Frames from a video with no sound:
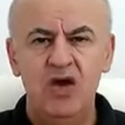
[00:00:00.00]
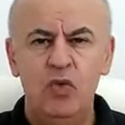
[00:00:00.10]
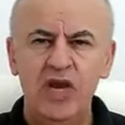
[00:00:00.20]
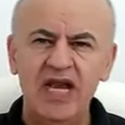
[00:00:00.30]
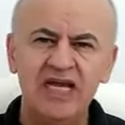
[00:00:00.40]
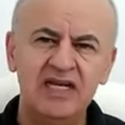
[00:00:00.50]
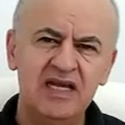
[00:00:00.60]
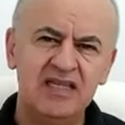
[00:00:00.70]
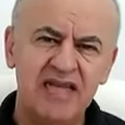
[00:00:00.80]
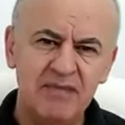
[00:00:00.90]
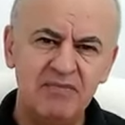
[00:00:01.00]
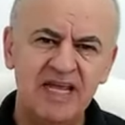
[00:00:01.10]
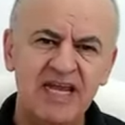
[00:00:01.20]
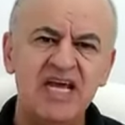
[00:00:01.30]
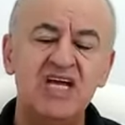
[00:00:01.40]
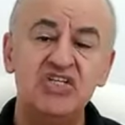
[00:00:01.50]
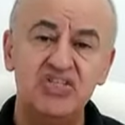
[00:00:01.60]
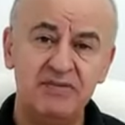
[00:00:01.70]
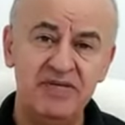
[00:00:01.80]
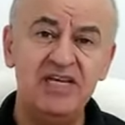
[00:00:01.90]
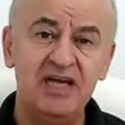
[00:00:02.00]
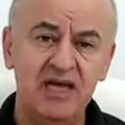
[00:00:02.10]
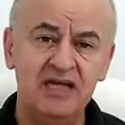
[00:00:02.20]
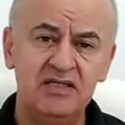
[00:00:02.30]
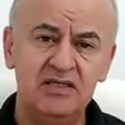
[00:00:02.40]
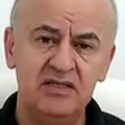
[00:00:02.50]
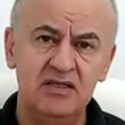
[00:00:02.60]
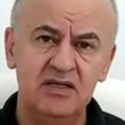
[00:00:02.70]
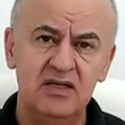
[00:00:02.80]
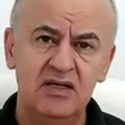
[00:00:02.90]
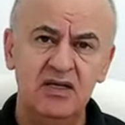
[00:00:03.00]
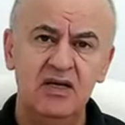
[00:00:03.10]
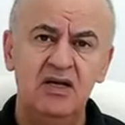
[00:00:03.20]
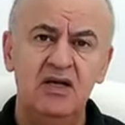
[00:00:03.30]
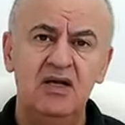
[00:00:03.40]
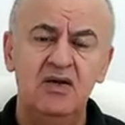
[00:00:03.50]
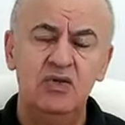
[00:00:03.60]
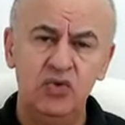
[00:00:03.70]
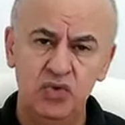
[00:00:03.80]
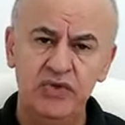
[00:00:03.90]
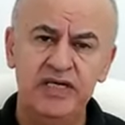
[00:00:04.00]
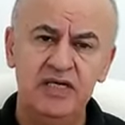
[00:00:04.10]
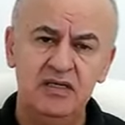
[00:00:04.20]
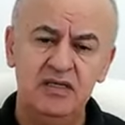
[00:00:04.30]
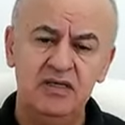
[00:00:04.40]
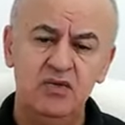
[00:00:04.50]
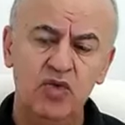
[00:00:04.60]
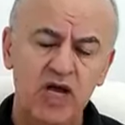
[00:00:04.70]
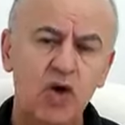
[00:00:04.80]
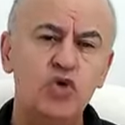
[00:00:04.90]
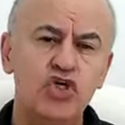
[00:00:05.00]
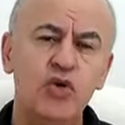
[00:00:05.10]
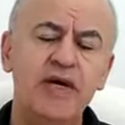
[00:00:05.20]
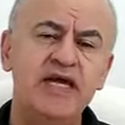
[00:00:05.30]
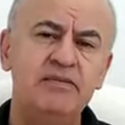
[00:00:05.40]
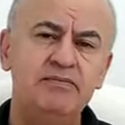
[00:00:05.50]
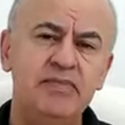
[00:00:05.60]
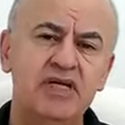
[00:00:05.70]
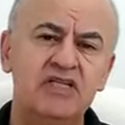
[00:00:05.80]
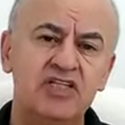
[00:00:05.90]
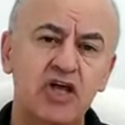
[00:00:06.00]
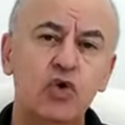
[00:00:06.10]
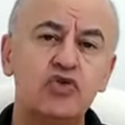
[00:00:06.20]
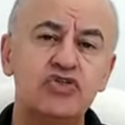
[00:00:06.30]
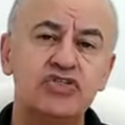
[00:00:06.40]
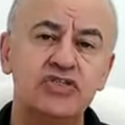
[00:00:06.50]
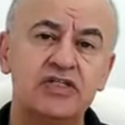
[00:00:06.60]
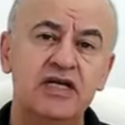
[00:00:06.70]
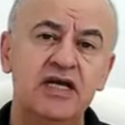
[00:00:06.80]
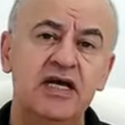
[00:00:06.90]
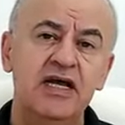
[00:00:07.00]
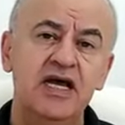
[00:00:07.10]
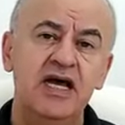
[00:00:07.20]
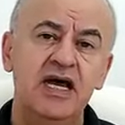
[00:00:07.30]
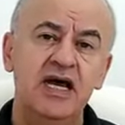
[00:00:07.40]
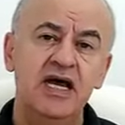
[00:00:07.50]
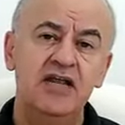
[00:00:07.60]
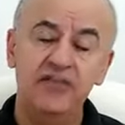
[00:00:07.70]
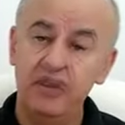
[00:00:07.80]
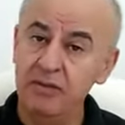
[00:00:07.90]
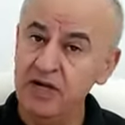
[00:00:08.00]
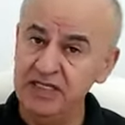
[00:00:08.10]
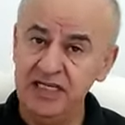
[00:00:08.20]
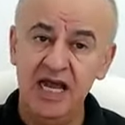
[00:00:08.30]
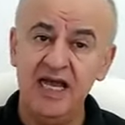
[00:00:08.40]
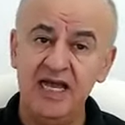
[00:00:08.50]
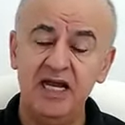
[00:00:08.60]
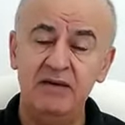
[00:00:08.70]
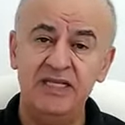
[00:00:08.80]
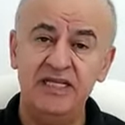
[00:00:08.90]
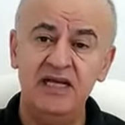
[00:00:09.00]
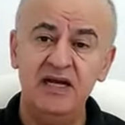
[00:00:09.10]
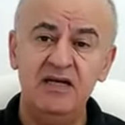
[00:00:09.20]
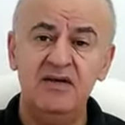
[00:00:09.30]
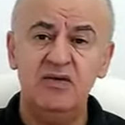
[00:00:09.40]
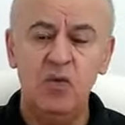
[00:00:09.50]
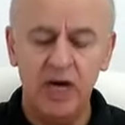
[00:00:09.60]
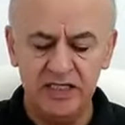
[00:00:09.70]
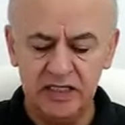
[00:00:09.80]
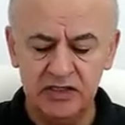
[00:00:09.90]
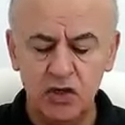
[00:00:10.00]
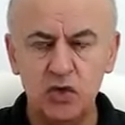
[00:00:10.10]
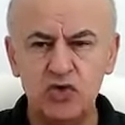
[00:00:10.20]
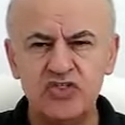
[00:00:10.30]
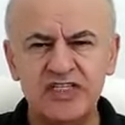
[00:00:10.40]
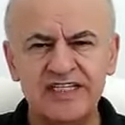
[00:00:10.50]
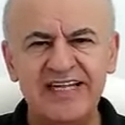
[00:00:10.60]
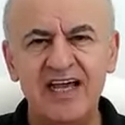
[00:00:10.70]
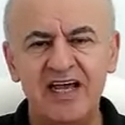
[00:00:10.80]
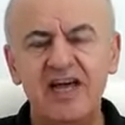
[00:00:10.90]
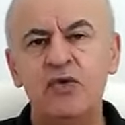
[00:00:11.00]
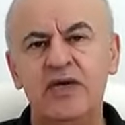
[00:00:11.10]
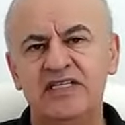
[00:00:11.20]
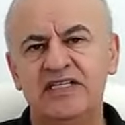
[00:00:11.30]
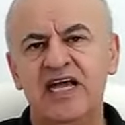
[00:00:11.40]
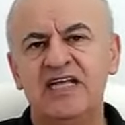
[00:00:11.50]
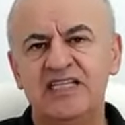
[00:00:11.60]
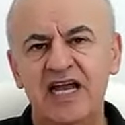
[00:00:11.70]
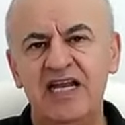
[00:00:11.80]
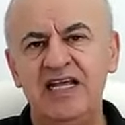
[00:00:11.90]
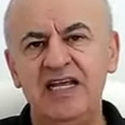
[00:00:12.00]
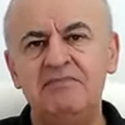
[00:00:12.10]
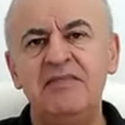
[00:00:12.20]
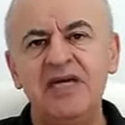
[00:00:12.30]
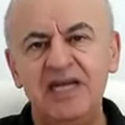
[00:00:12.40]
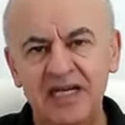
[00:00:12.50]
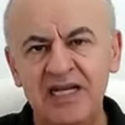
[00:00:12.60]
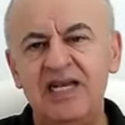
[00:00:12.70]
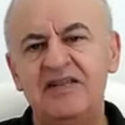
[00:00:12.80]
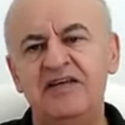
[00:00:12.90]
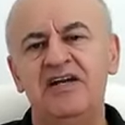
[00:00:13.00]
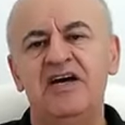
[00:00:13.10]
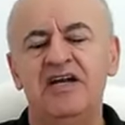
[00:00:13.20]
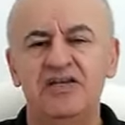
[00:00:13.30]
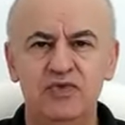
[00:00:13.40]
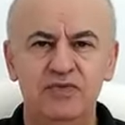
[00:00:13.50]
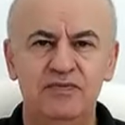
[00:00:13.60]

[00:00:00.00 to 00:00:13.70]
ولكن ايضا هام لنا جميعا كلنا وله جوانب تخص ضمان الحياه الابديه وايضا تخص نقاوه التعليم للذين خلصوا